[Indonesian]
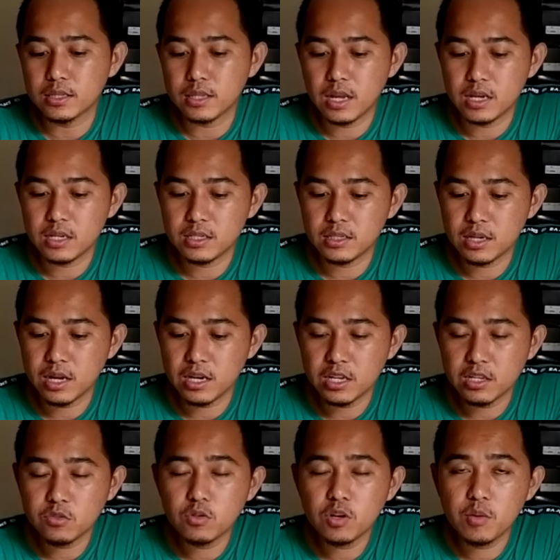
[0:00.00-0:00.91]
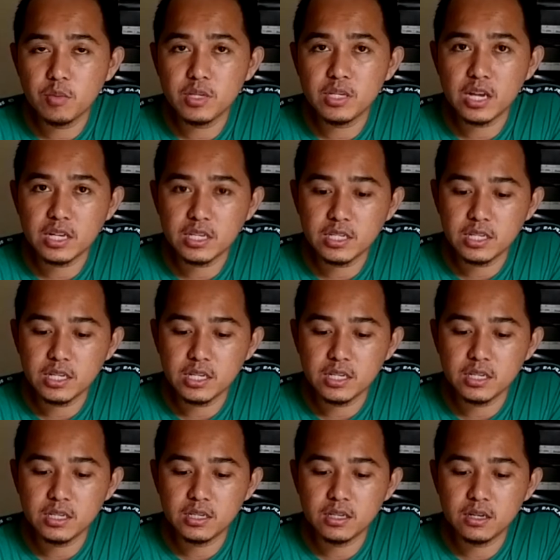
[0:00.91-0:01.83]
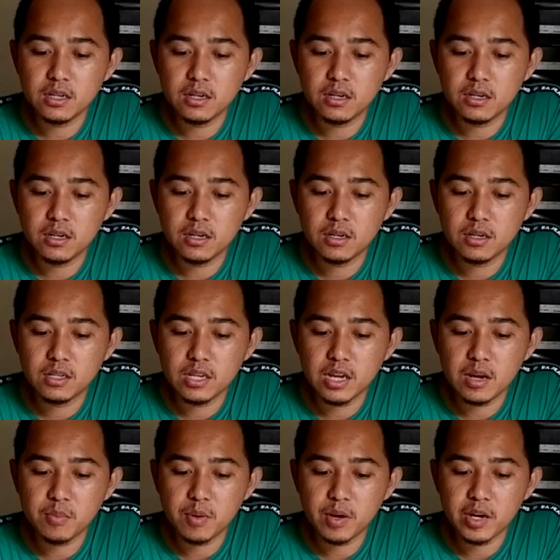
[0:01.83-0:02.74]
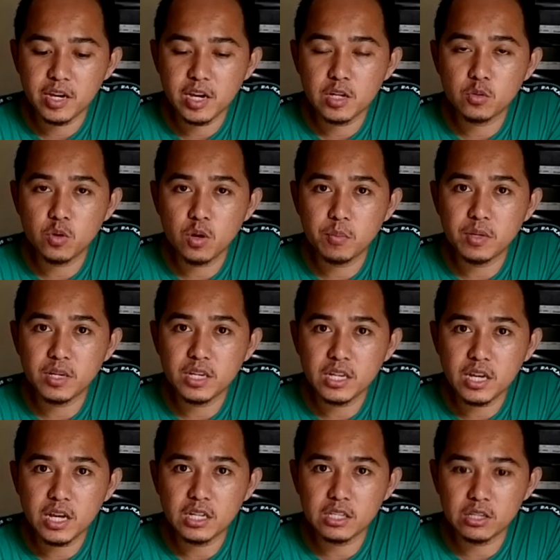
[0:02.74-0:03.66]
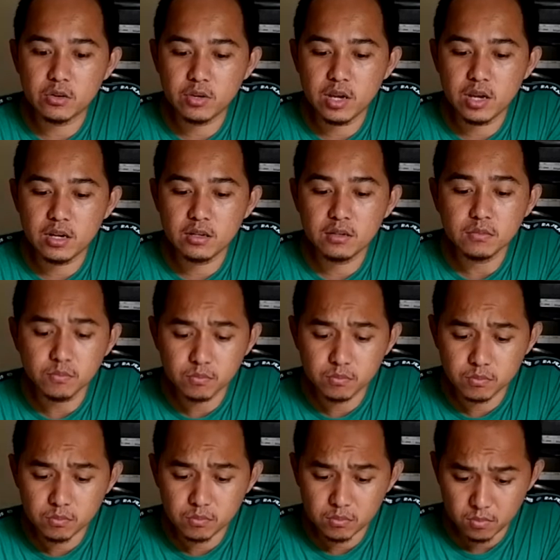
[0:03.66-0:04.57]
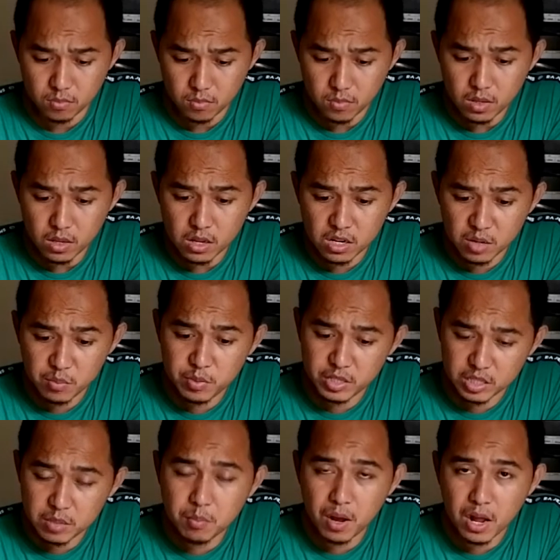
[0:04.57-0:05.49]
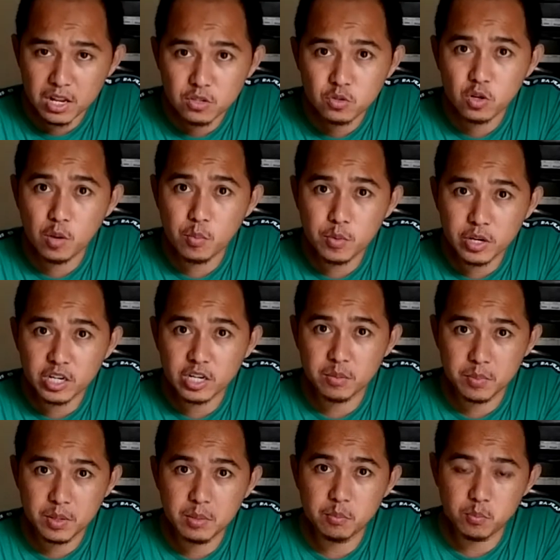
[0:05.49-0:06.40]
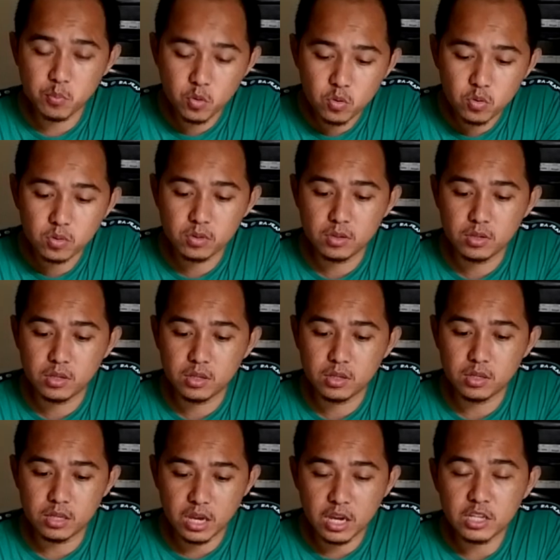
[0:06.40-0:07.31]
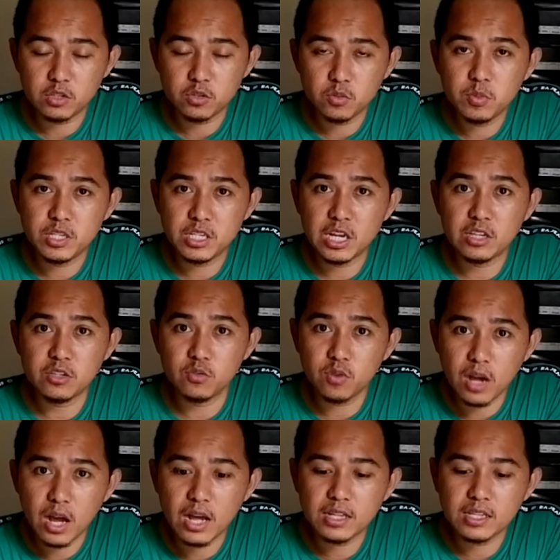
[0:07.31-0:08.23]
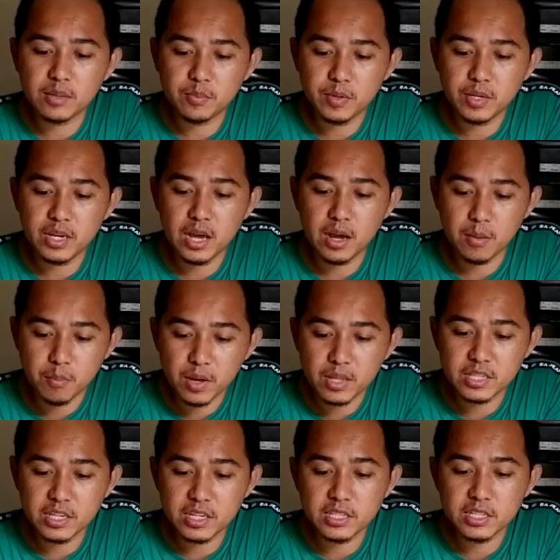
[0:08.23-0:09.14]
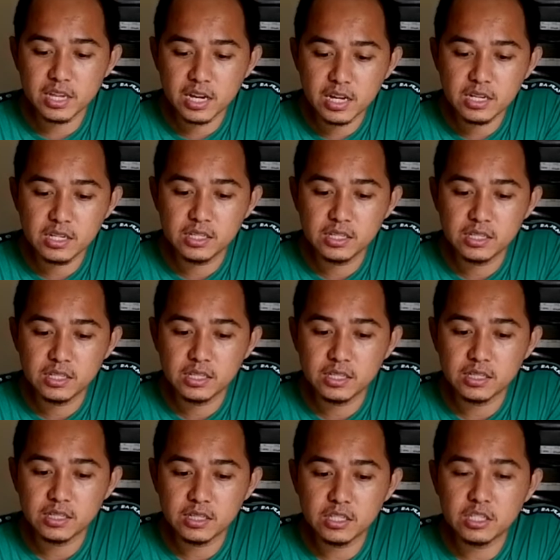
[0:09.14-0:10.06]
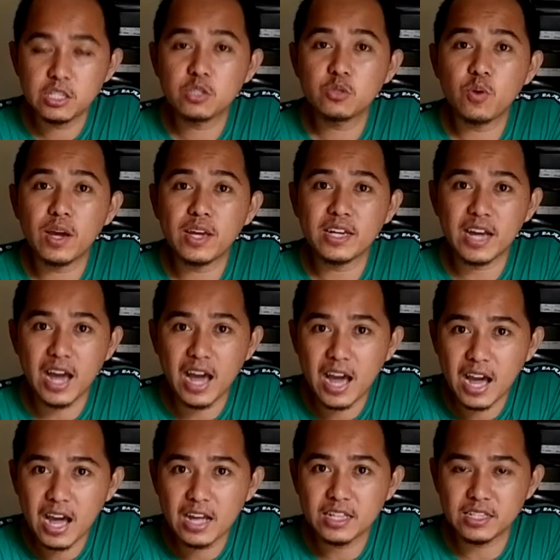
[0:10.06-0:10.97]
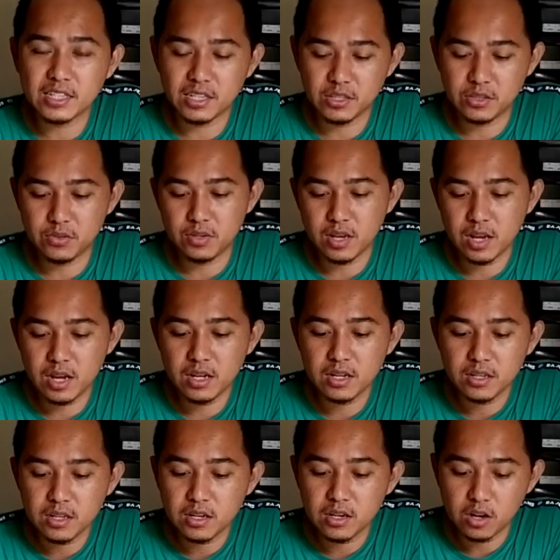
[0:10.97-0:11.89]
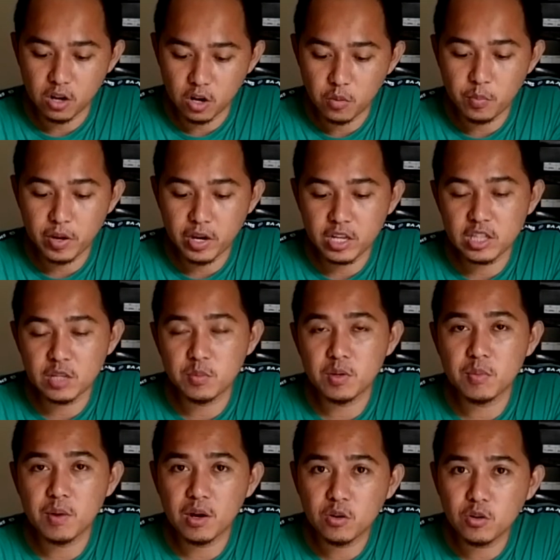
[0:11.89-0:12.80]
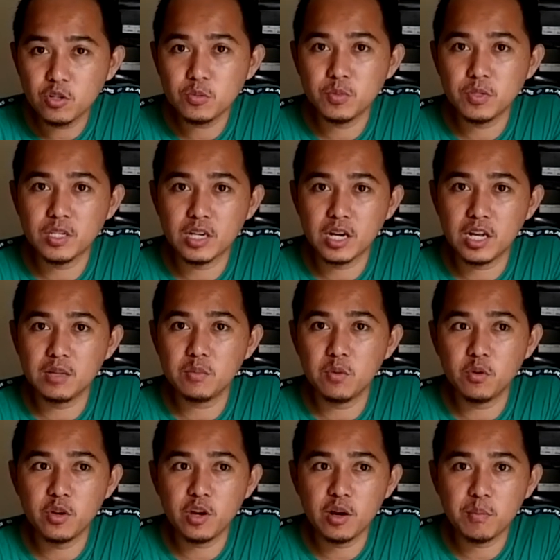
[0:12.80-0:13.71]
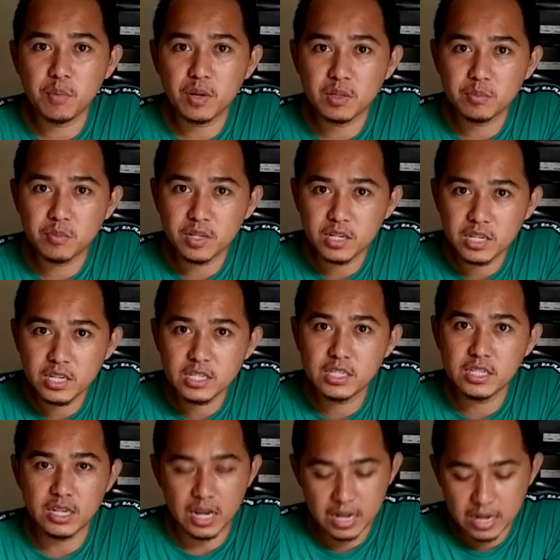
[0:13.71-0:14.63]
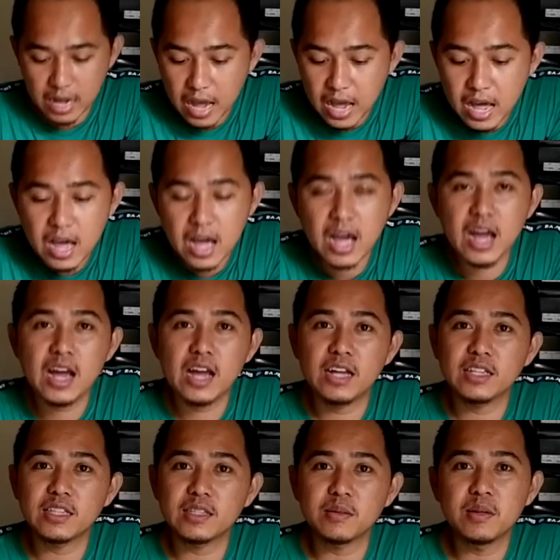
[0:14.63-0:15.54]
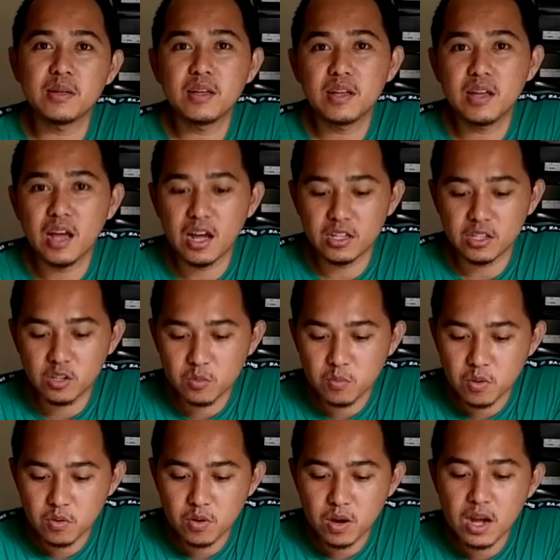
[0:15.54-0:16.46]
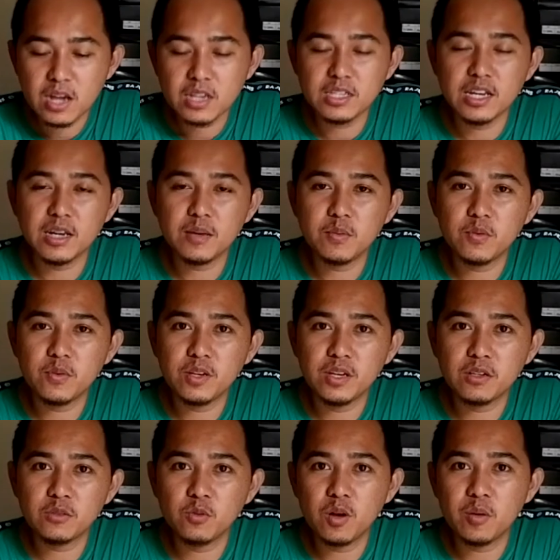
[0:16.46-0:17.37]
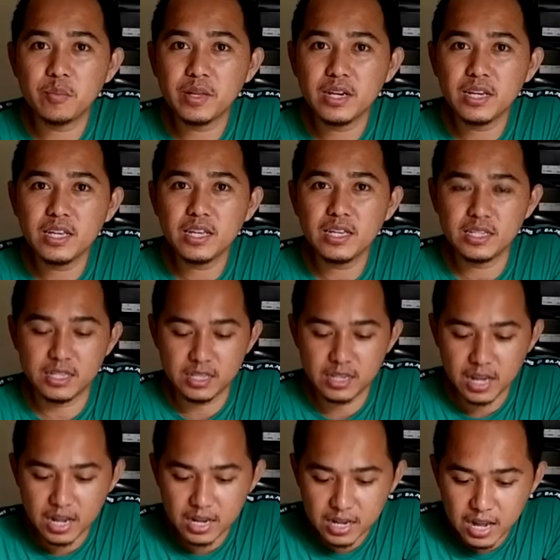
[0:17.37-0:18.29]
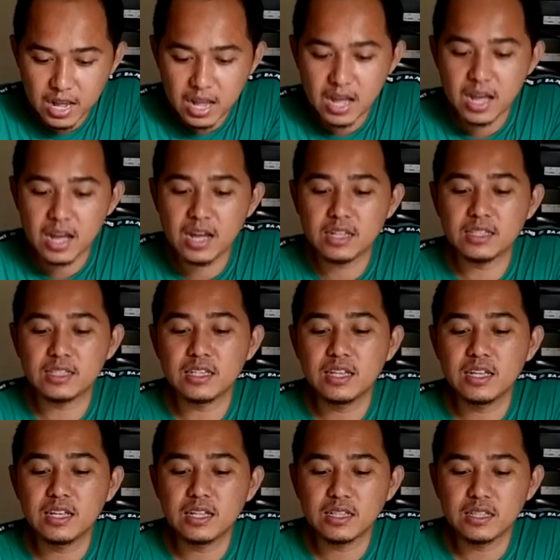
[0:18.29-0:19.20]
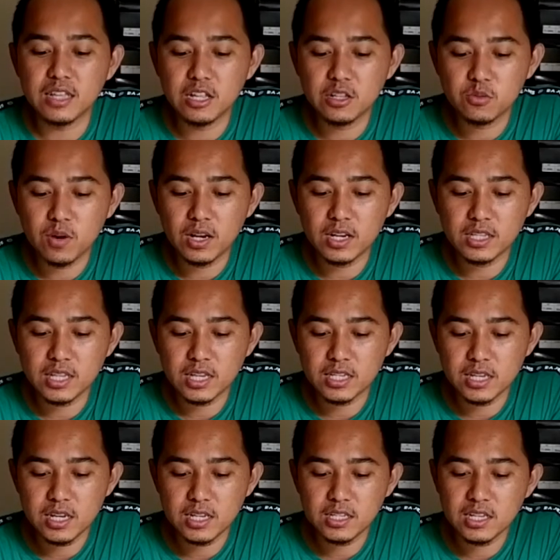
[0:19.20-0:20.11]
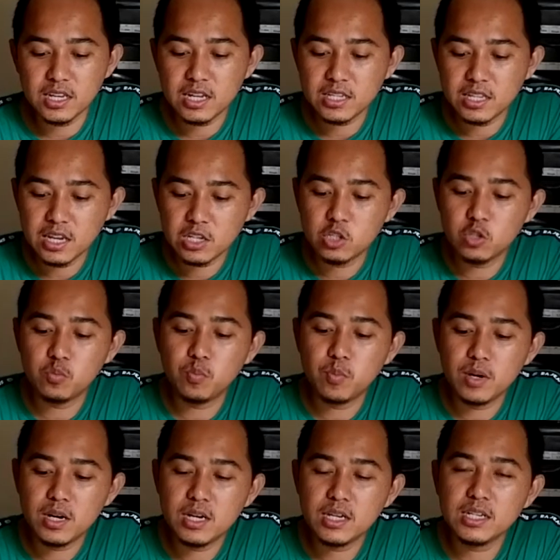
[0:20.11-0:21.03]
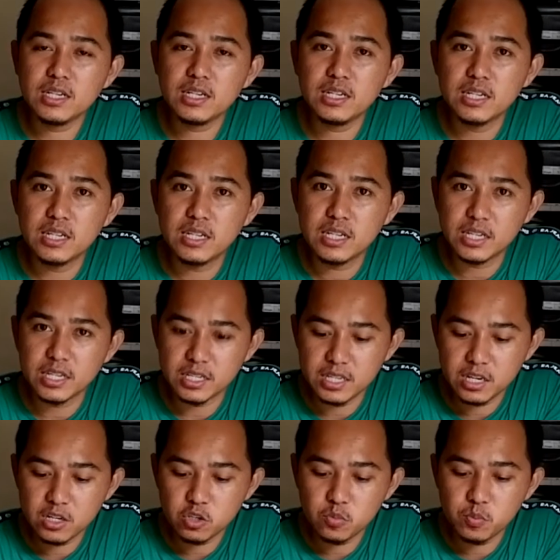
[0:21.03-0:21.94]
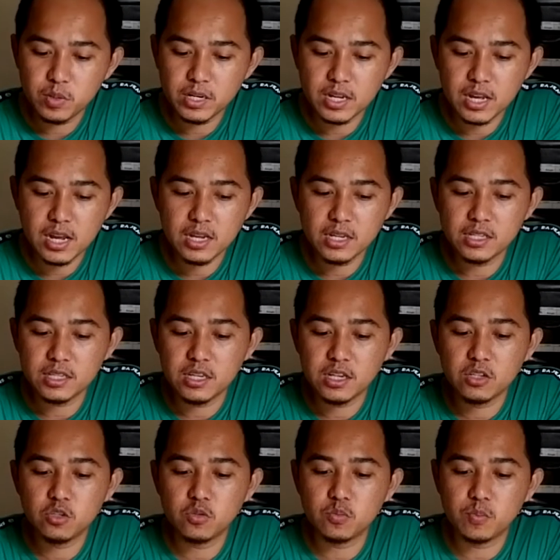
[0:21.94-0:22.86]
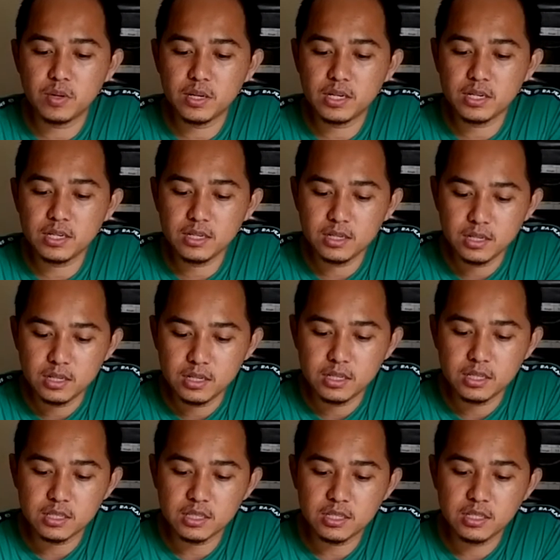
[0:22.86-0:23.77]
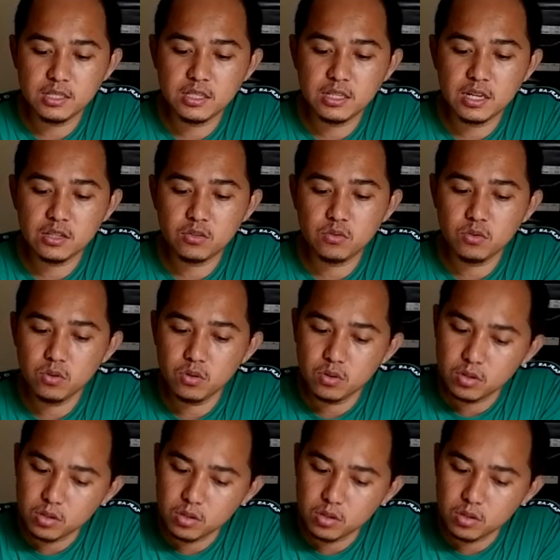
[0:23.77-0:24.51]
Nah, kalian juga bisa sih uh, yang pakai yang 2 mili atau yang lebih tebal juga biar lebih empuk. Ya itu bisa juga, tapi ya budgetnya disesuaikan gitu ya. Kalau pengen lebih bagus misalkan mau yang 4 mili silahkan atau mau ah saya mau yang 2 mili silahkan dan kualitasnya ini ada yang super ini yang super ya ini yang super jadi dia tuh